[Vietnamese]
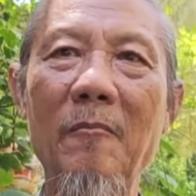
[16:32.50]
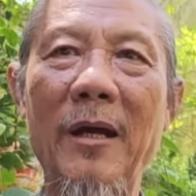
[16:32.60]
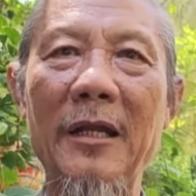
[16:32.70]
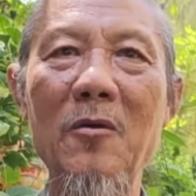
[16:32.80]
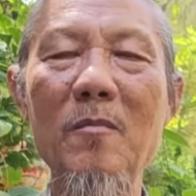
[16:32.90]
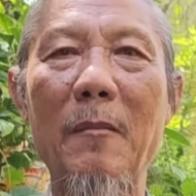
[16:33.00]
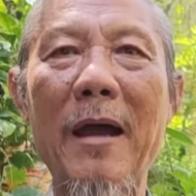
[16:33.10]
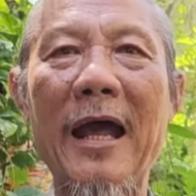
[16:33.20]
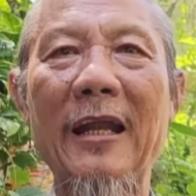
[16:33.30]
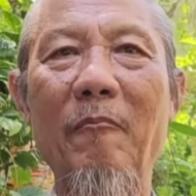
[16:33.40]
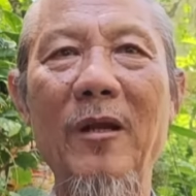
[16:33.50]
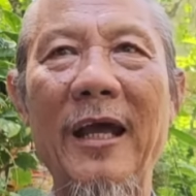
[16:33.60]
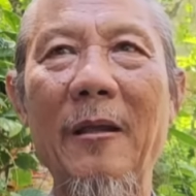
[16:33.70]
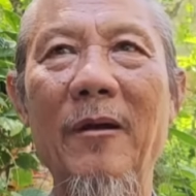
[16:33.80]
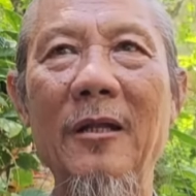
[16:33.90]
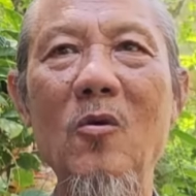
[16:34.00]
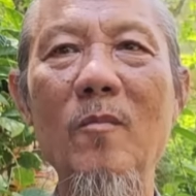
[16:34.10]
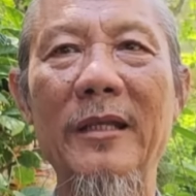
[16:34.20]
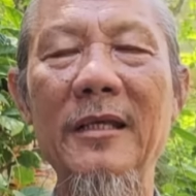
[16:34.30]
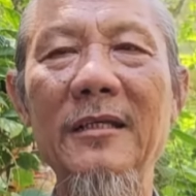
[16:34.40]
Mà nếu mà 3 năm nay mà nếu
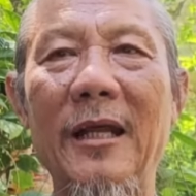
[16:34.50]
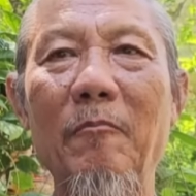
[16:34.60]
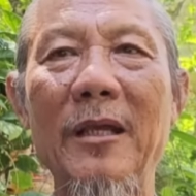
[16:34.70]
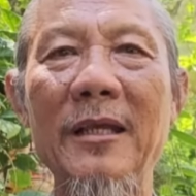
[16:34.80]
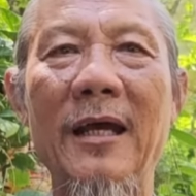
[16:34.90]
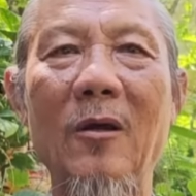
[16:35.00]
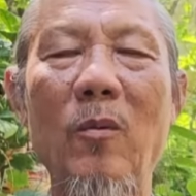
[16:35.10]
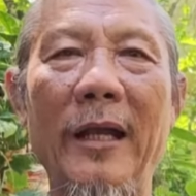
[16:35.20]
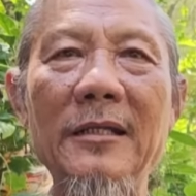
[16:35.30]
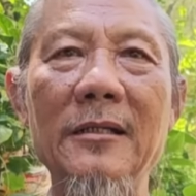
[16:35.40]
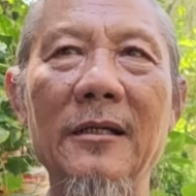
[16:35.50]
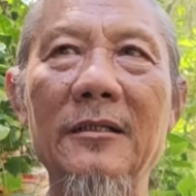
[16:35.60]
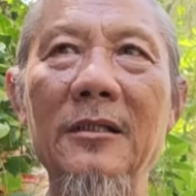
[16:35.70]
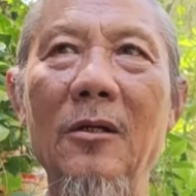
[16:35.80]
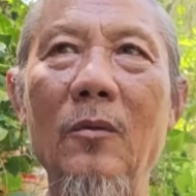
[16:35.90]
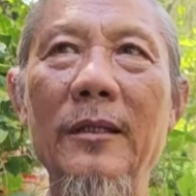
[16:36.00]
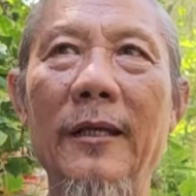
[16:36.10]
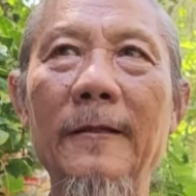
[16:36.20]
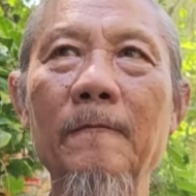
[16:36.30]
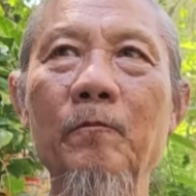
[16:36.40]
mà chiến tranh bây giờ đâu phải như hồi xưa quý vị.